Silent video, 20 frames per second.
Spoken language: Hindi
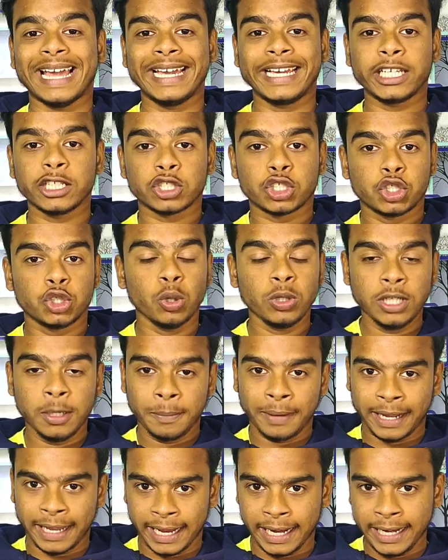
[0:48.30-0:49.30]
है कि जियो
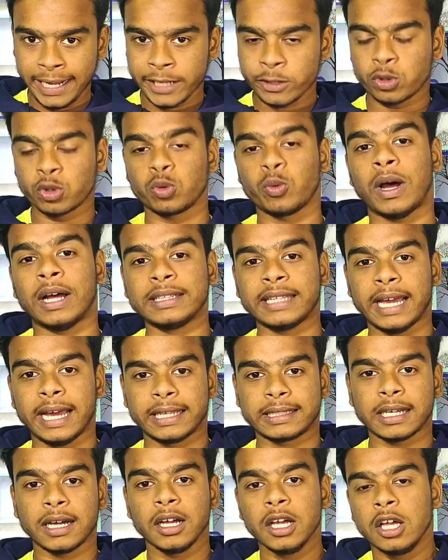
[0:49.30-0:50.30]
जब नया नया शुरुआत
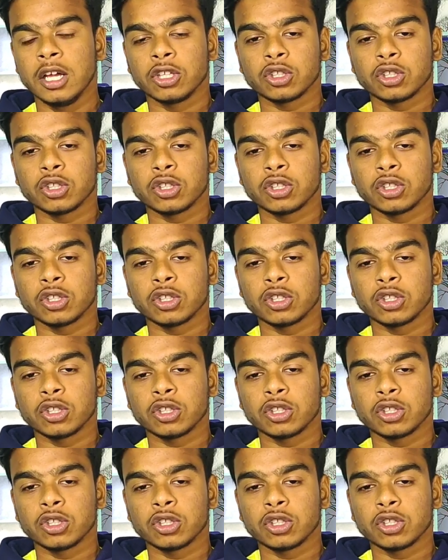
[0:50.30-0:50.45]
आया था